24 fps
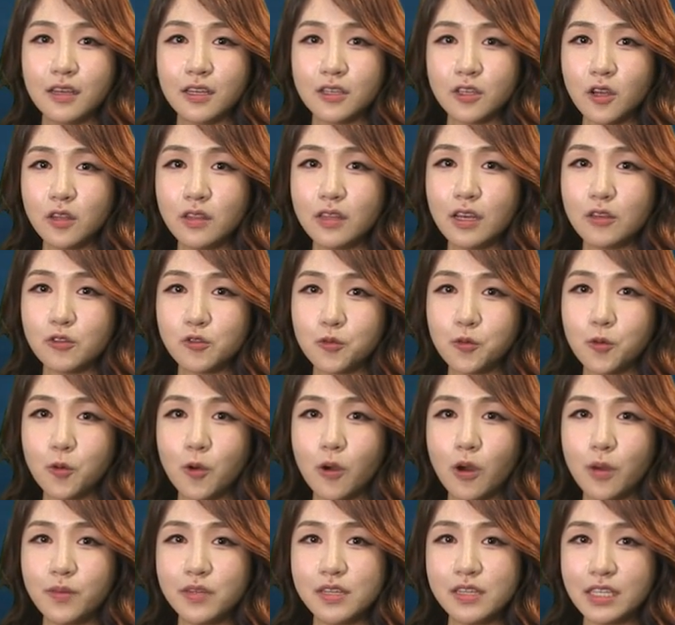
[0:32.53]

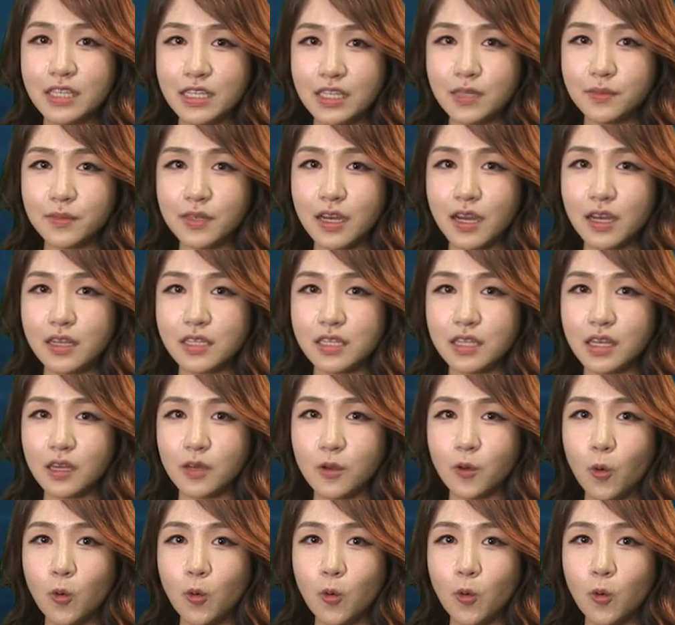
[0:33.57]
현대중공업은 지금까지